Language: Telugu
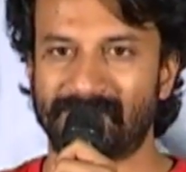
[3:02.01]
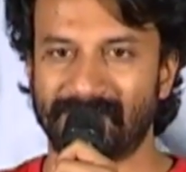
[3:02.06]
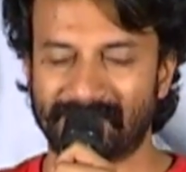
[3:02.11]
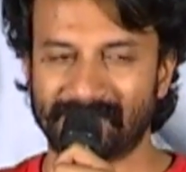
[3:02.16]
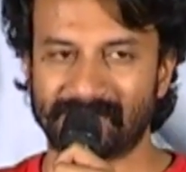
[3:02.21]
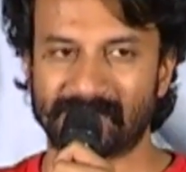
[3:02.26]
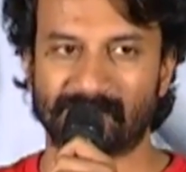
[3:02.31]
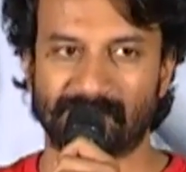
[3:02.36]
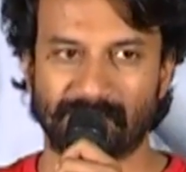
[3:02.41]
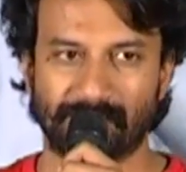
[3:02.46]

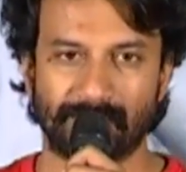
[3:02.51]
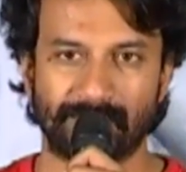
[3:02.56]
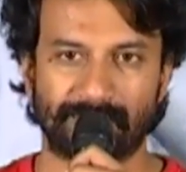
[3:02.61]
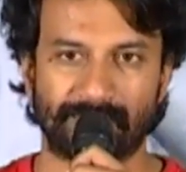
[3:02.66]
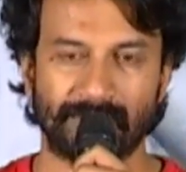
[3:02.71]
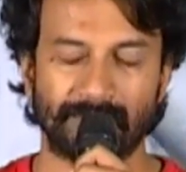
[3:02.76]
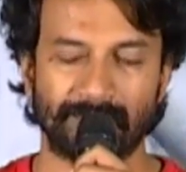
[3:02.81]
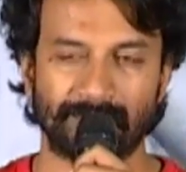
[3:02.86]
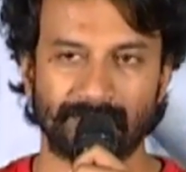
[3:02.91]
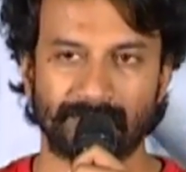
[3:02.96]
టేకింగ్ దిస్
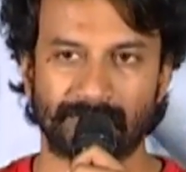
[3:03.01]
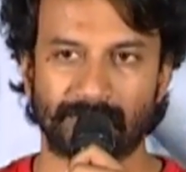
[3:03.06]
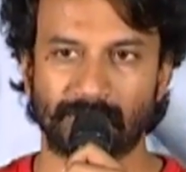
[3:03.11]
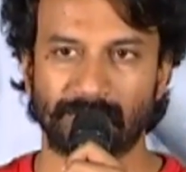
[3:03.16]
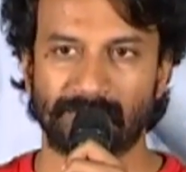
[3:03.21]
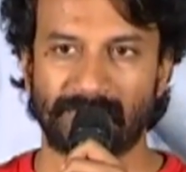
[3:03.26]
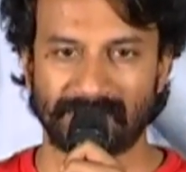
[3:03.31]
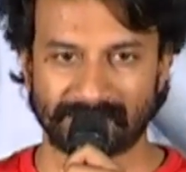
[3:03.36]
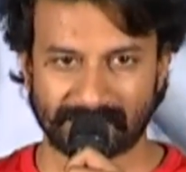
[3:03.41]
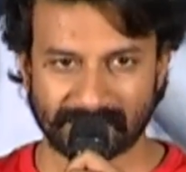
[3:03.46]
ఫిల్మ్ టు
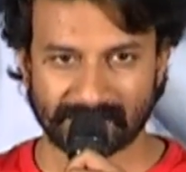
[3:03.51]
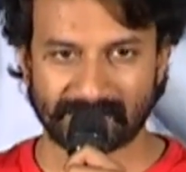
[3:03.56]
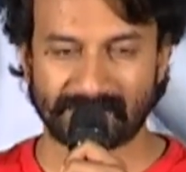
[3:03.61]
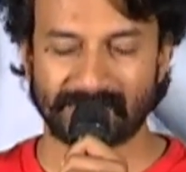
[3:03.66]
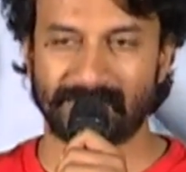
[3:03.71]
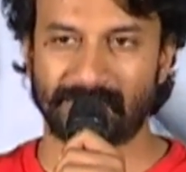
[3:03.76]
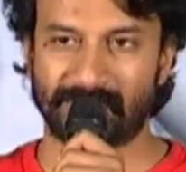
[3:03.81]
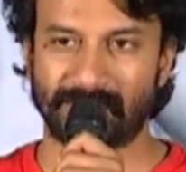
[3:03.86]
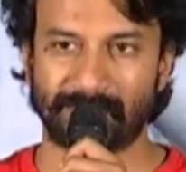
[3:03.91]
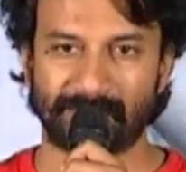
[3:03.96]
ద మాసెస్
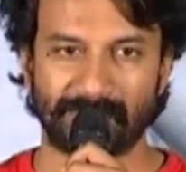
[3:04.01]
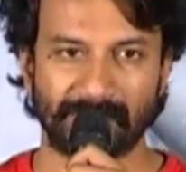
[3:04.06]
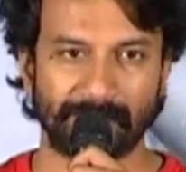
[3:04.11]
అండ్ టు ద